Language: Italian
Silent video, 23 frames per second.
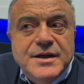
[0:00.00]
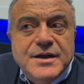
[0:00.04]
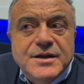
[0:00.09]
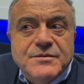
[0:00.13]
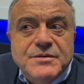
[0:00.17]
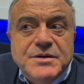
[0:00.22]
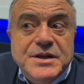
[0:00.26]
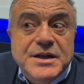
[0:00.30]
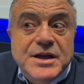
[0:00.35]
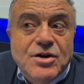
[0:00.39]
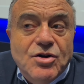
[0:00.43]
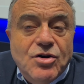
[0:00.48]

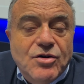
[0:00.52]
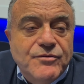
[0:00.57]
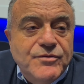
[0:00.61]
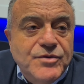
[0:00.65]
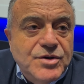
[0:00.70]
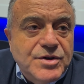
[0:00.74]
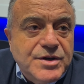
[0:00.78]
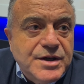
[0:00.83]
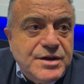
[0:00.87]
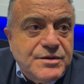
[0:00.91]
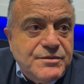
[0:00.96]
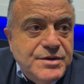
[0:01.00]
Quindi è ovvio
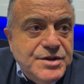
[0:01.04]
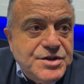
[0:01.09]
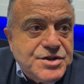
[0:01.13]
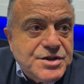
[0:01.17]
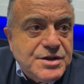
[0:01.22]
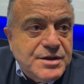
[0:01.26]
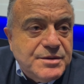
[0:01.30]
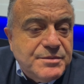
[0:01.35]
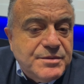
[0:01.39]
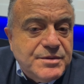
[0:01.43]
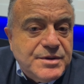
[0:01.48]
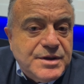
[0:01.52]
che qui c'è
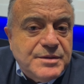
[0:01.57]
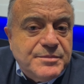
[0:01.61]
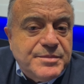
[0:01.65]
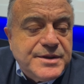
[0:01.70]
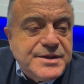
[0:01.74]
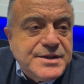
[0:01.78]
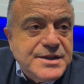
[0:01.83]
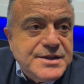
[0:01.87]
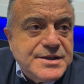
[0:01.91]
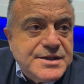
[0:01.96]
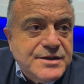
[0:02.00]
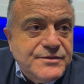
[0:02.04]
una, una
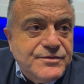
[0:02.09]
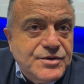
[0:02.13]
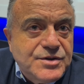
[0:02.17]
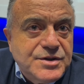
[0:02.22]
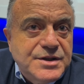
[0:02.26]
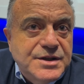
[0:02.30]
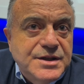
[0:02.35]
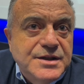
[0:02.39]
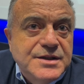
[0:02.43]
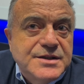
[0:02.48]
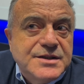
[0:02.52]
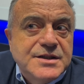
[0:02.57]
presenza
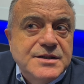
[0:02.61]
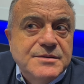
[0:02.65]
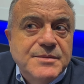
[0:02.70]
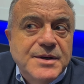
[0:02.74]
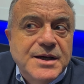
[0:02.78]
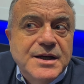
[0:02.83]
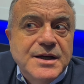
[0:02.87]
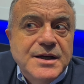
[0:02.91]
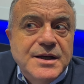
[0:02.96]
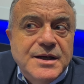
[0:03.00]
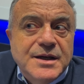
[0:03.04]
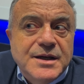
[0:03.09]
fortissima
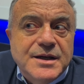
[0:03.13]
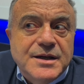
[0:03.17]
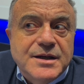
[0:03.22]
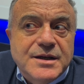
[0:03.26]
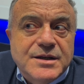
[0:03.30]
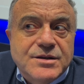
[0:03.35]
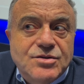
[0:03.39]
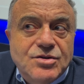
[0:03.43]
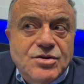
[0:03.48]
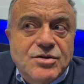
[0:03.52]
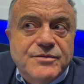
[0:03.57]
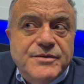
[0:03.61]
eh,
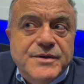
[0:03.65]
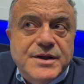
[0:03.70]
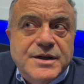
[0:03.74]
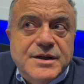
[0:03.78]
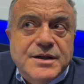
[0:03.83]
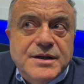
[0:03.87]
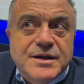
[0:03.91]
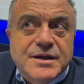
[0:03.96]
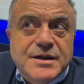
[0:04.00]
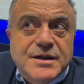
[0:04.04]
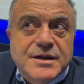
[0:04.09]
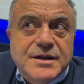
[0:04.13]
dove
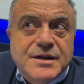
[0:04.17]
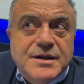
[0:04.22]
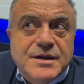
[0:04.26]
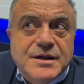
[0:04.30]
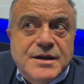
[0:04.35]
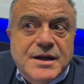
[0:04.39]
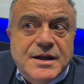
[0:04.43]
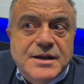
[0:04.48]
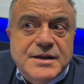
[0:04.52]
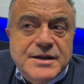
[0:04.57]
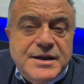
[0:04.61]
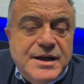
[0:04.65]
eh,
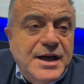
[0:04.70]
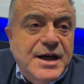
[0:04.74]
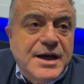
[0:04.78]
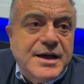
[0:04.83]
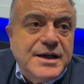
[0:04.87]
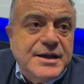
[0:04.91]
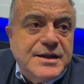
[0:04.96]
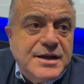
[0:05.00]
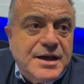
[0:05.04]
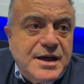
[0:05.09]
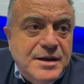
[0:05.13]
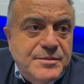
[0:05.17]

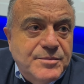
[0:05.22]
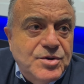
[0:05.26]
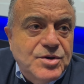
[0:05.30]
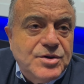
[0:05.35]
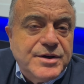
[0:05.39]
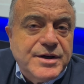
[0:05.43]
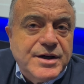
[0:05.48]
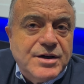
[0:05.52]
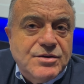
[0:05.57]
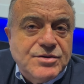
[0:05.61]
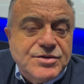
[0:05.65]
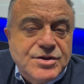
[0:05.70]
l'Andrangheta,
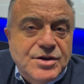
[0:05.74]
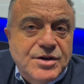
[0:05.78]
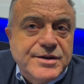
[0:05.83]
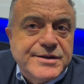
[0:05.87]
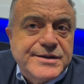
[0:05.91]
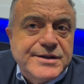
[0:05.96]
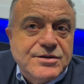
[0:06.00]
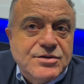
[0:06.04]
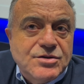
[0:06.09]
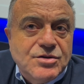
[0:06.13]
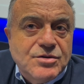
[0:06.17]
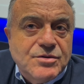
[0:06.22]
Camorra, Cosa Nostra
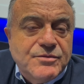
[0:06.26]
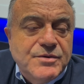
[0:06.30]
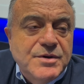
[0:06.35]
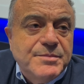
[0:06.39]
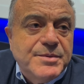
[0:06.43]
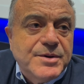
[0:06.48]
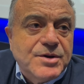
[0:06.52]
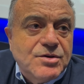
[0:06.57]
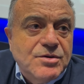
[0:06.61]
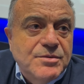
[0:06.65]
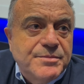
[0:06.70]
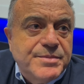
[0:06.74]
sono qui
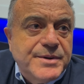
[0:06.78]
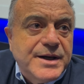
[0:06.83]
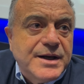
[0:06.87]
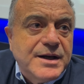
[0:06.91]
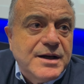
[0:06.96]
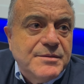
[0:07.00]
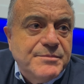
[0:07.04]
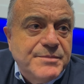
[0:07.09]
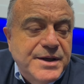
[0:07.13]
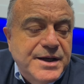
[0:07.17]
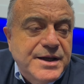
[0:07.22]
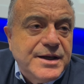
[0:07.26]
per comprare
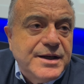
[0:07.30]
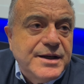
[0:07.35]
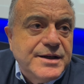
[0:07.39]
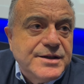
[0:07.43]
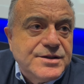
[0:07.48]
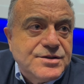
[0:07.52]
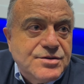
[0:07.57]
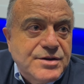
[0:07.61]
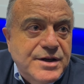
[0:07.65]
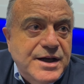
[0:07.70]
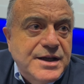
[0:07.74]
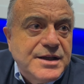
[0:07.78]
alberghi,
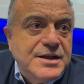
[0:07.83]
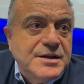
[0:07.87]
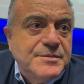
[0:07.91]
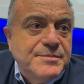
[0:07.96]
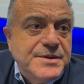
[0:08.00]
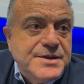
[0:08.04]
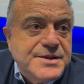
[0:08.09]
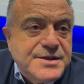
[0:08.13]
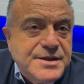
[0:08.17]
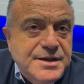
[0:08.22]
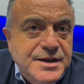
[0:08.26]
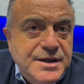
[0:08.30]
ristoranti,
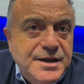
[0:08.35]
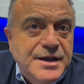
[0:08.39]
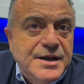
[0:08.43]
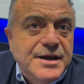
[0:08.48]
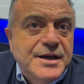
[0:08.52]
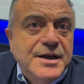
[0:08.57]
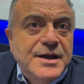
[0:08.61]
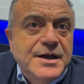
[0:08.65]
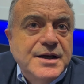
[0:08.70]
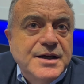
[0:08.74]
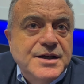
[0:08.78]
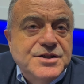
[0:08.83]
pizzerie,
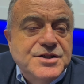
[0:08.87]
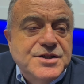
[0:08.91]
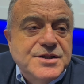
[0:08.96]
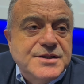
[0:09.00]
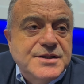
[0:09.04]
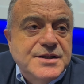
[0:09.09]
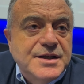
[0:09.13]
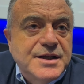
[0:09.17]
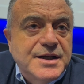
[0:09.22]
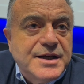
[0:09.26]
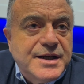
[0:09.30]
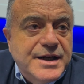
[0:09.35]

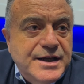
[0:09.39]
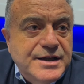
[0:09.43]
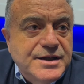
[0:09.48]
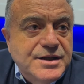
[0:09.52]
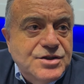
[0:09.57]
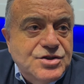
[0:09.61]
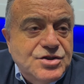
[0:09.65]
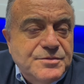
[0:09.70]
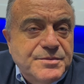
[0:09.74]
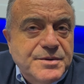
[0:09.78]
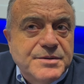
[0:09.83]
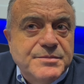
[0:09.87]
gestire grandi
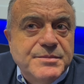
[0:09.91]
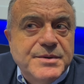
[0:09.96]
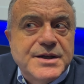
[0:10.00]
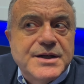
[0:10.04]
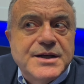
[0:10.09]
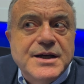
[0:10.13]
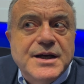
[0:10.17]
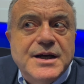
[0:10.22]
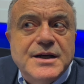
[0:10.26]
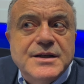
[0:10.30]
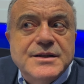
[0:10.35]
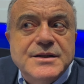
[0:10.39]

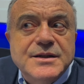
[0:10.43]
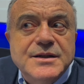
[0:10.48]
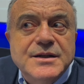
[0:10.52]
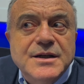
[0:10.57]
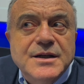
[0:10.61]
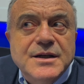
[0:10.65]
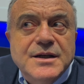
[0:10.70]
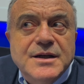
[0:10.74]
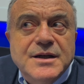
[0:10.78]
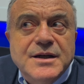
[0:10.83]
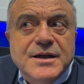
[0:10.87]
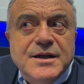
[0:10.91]
supermercati
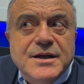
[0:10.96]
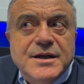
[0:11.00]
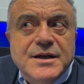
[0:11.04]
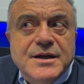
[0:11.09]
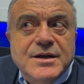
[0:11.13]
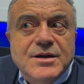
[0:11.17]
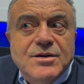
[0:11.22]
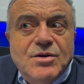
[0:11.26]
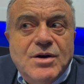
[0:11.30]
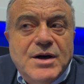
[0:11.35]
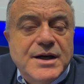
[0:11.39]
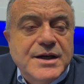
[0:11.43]
eh,
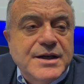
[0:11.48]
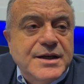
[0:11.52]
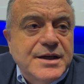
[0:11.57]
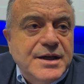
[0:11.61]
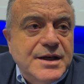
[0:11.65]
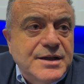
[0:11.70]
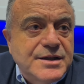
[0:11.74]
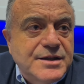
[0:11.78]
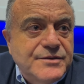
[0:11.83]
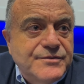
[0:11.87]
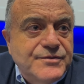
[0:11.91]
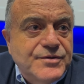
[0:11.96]
o anche
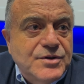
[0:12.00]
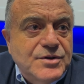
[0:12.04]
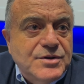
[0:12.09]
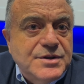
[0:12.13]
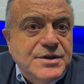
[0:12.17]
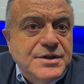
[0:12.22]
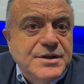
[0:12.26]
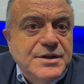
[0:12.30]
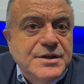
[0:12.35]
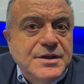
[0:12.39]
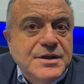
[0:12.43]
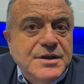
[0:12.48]

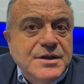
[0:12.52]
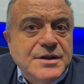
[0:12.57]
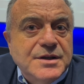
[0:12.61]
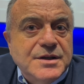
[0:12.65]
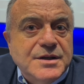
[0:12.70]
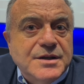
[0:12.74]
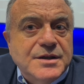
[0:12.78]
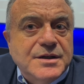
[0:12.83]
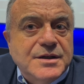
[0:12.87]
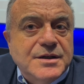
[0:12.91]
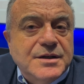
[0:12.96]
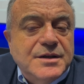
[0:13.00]
latifondi
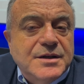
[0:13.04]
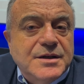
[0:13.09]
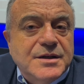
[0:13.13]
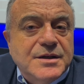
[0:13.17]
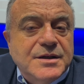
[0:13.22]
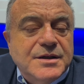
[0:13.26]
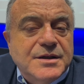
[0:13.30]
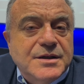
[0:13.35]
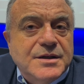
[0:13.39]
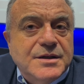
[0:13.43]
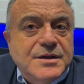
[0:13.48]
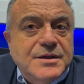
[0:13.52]

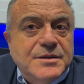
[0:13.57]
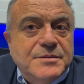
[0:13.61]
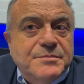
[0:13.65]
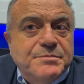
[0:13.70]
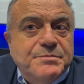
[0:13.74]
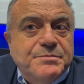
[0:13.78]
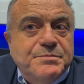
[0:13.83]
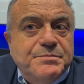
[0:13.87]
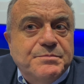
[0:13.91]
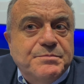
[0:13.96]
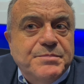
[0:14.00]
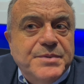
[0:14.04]
eh,
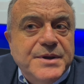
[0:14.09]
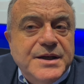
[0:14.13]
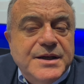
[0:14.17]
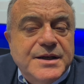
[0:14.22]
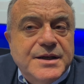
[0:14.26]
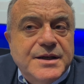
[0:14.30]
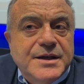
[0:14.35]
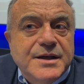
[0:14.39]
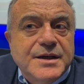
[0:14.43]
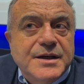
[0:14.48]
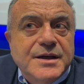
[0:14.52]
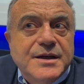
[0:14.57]

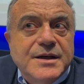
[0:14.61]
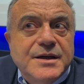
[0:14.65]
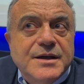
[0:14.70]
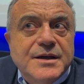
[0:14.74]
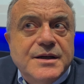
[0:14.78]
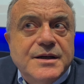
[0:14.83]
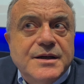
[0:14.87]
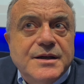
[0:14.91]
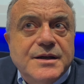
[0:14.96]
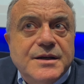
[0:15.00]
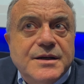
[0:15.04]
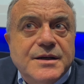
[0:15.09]
perché,
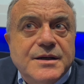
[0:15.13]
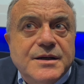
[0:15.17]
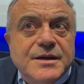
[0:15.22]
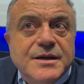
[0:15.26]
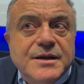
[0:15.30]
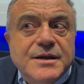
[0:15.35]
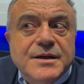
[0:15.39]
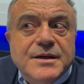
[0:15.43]
eh,